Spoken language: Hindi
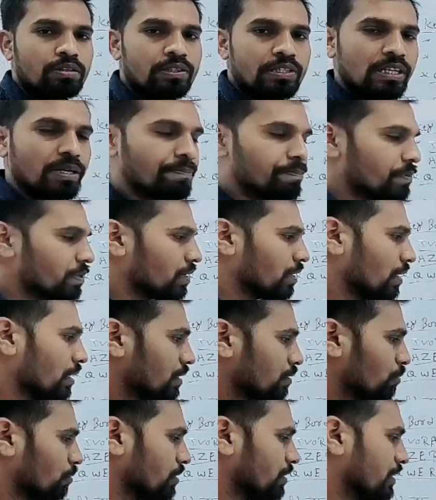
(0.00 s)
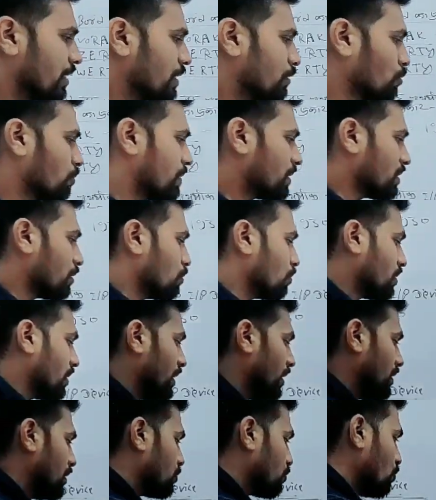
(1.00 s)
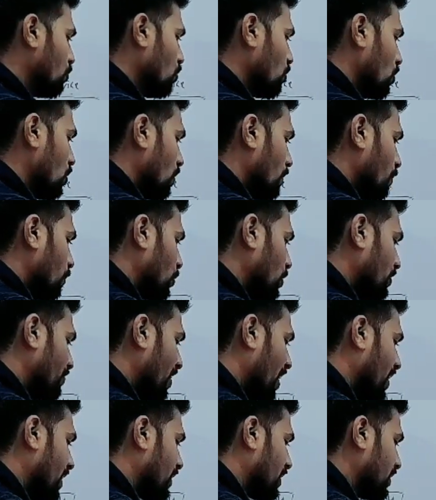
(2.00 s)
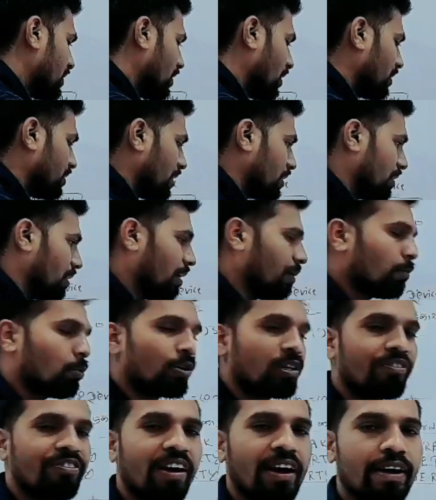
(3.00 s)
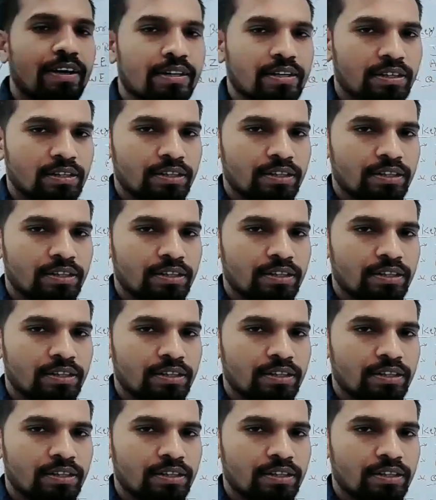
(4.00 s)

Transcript: शिफ्ट तो ये जो बटन होता है इसको मोडिफायर की कहा जाता है मोडिफायर